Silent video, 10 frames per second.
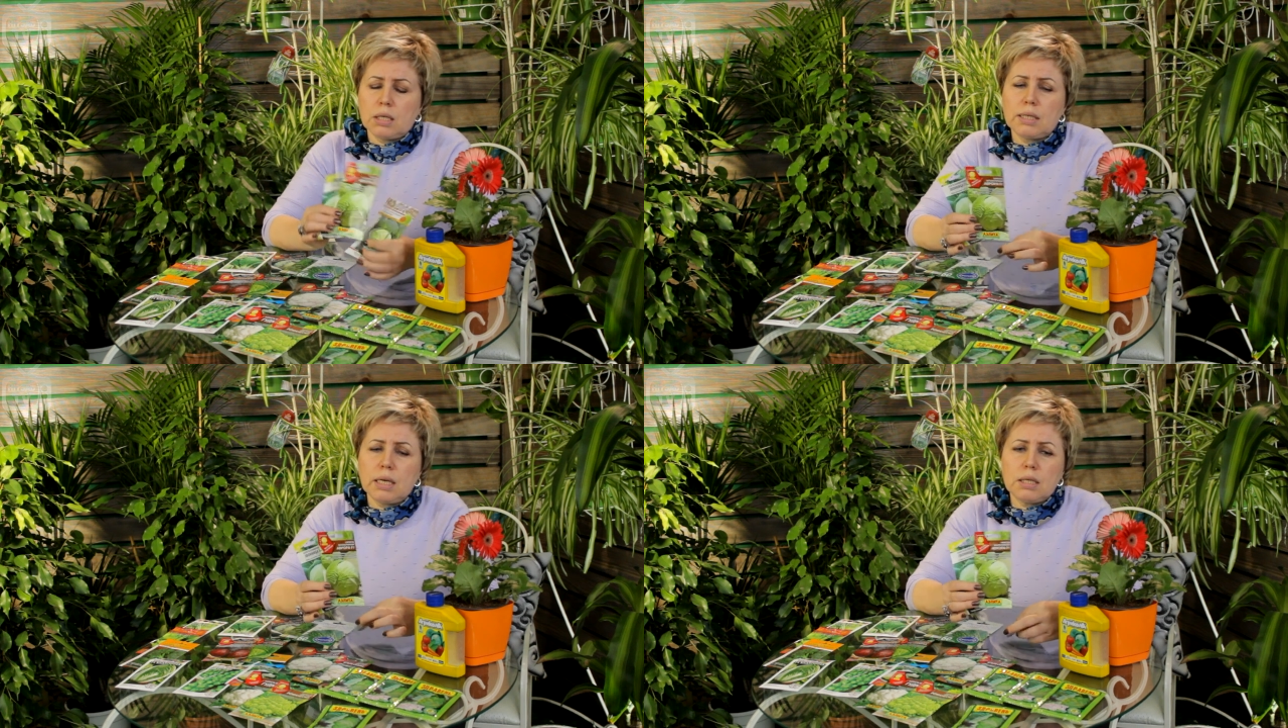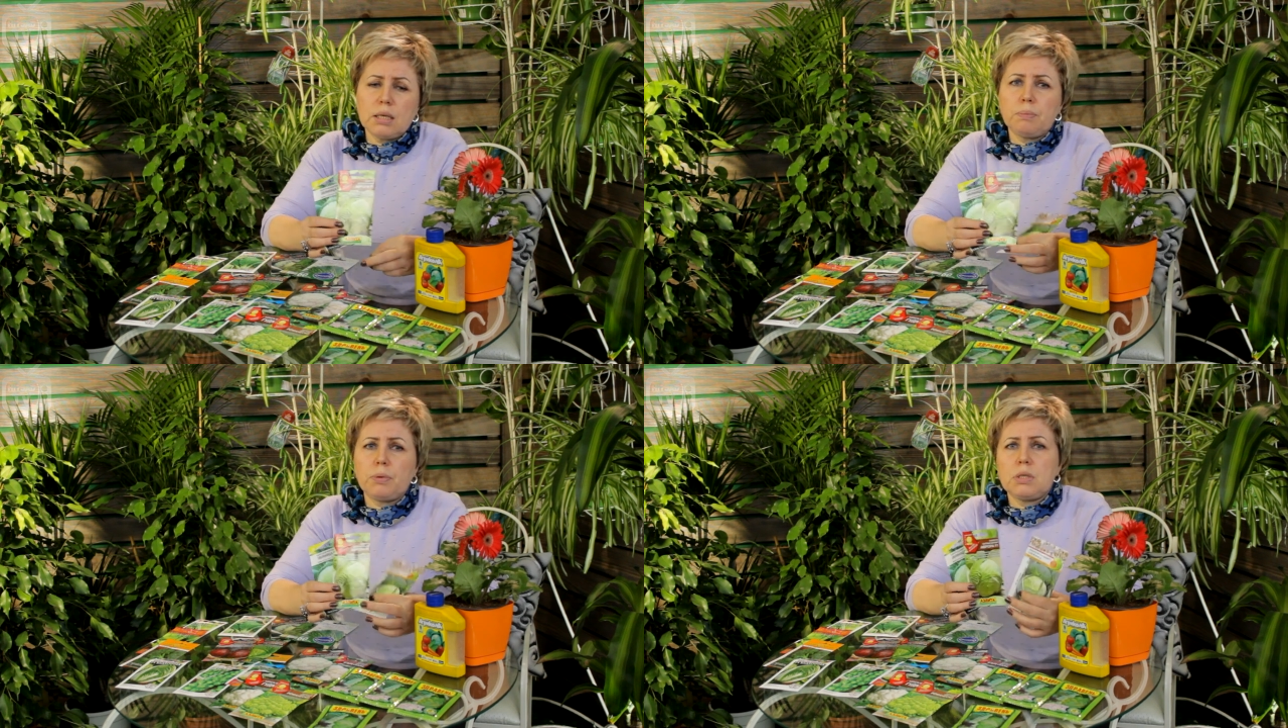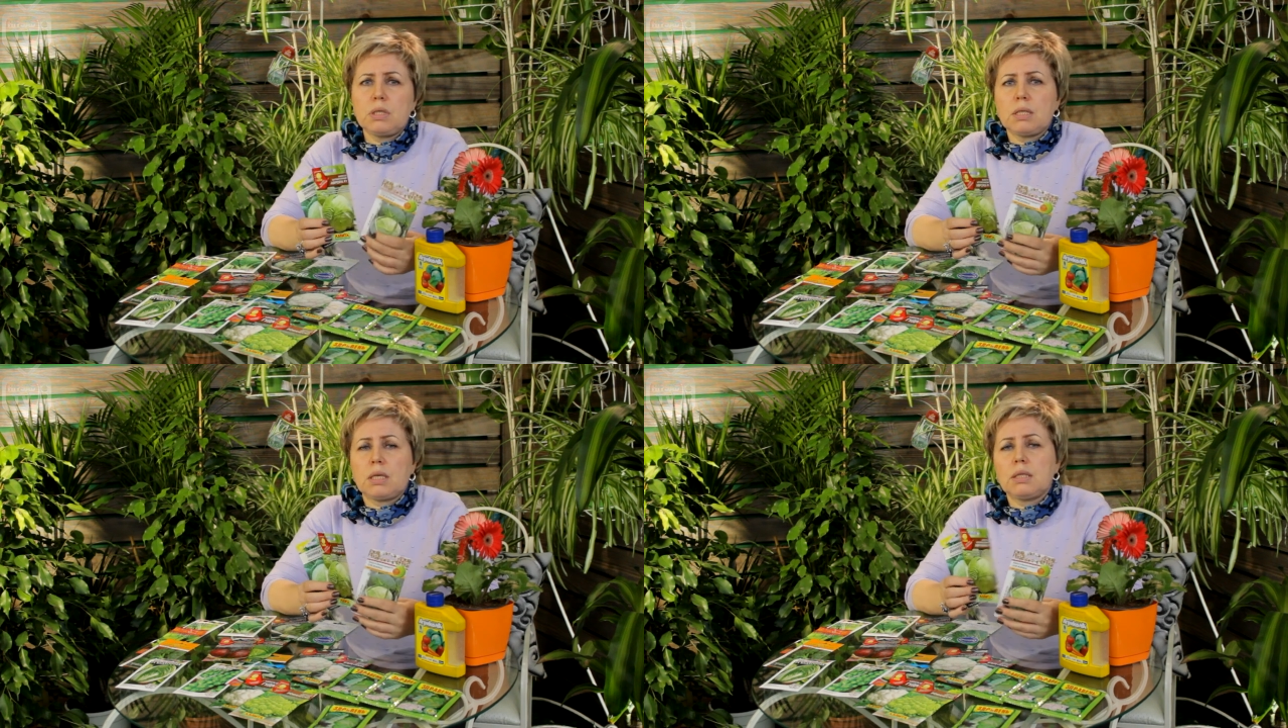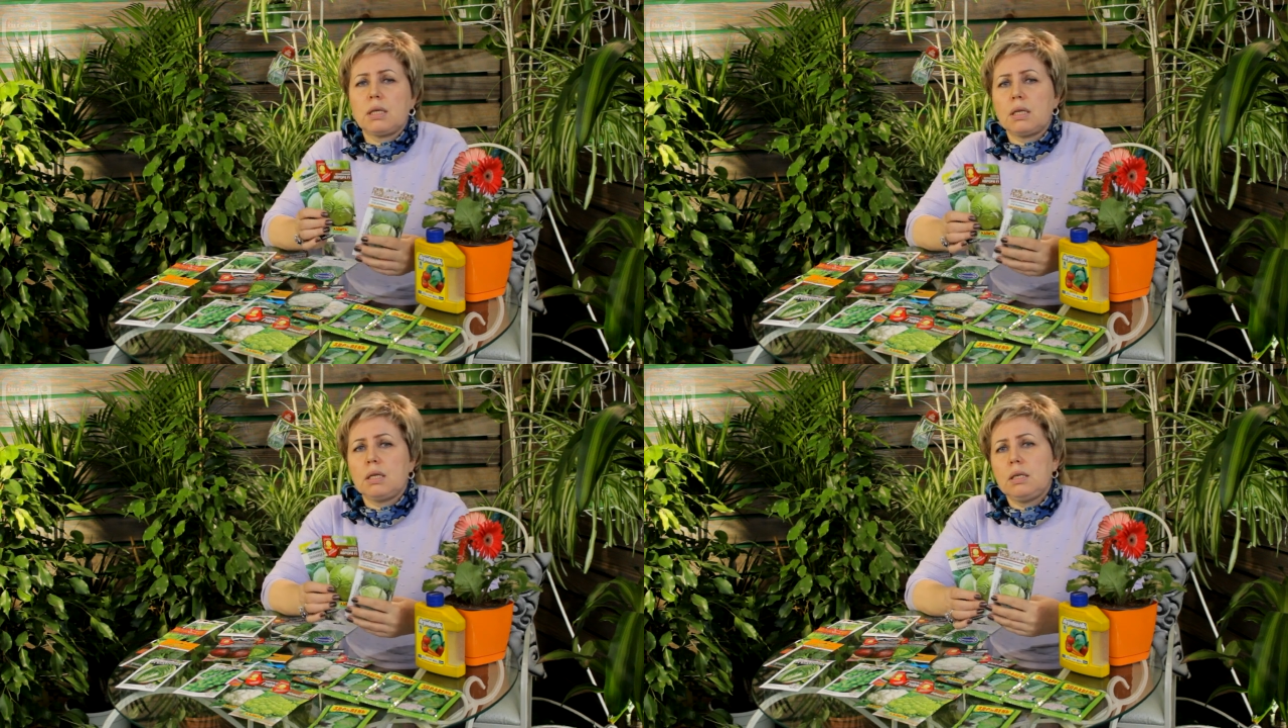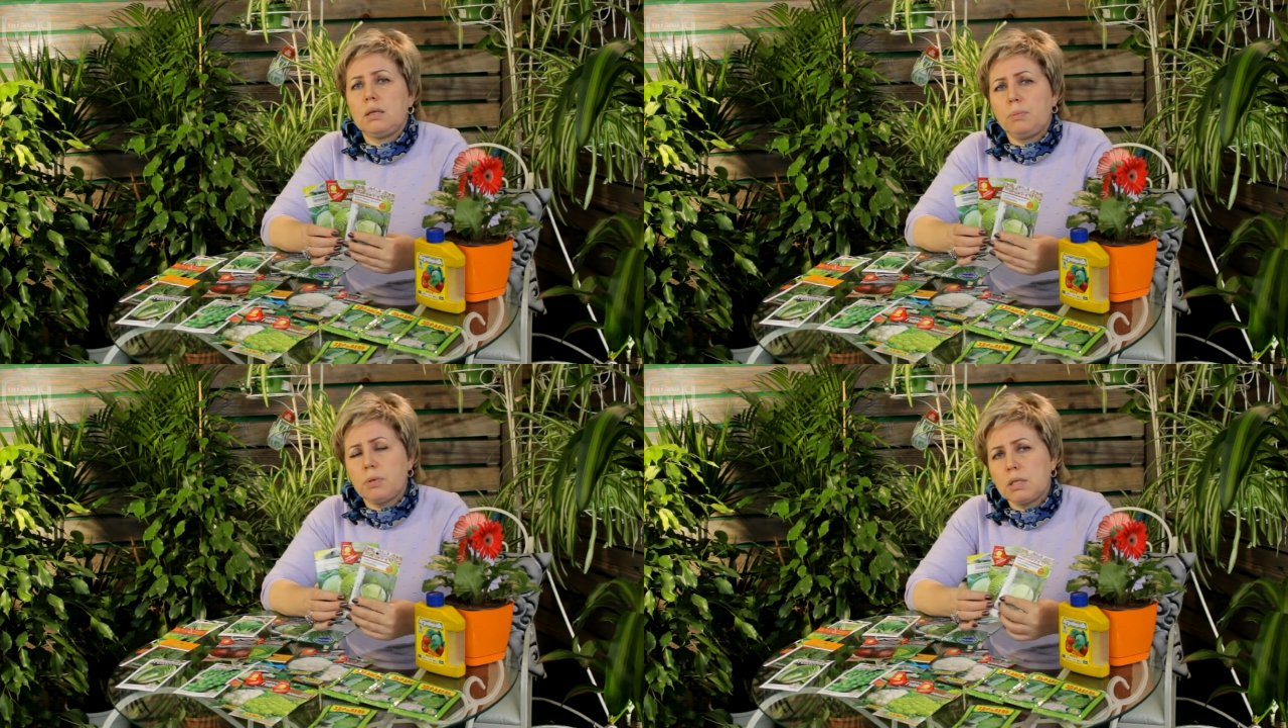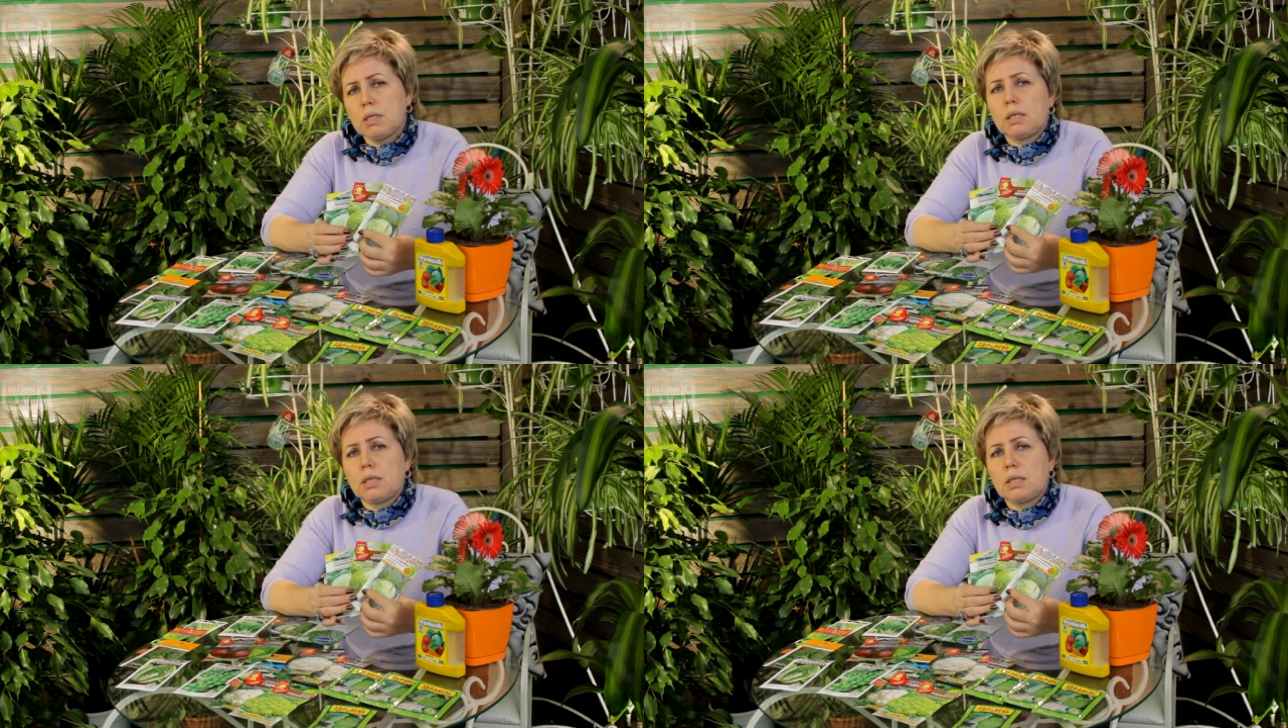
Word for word: Средние и поздние сорта и поздние